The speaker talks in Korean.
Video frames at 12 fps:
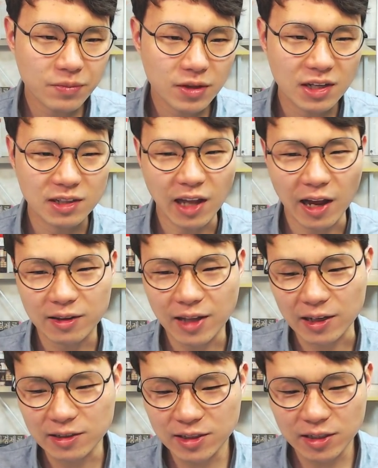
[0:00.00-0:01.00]
그러니까 다,
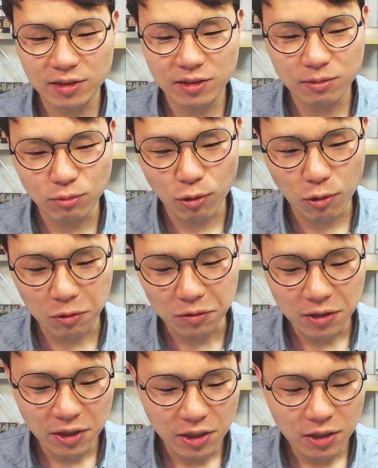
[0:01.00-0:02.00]
다른 책들은 뭐
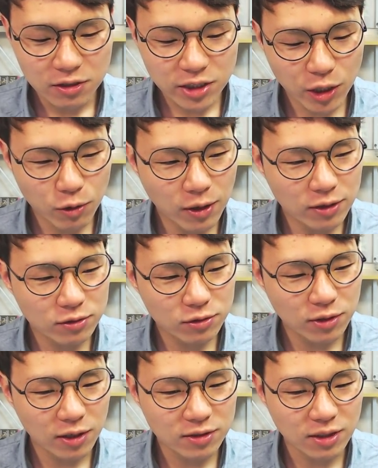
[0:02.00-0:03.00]

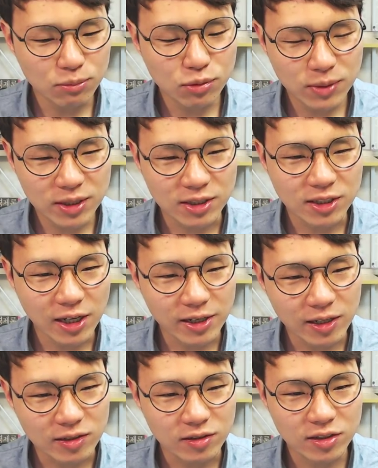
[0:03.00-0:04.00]
쉐어하우스라는 상품의
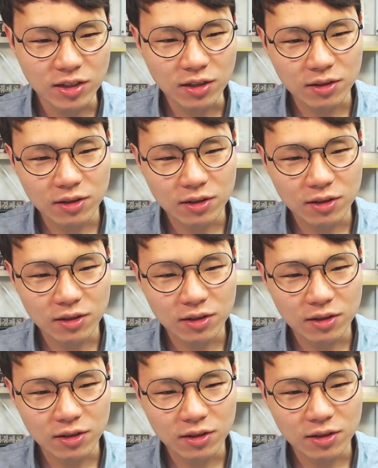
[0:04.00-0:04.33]
등장이라든지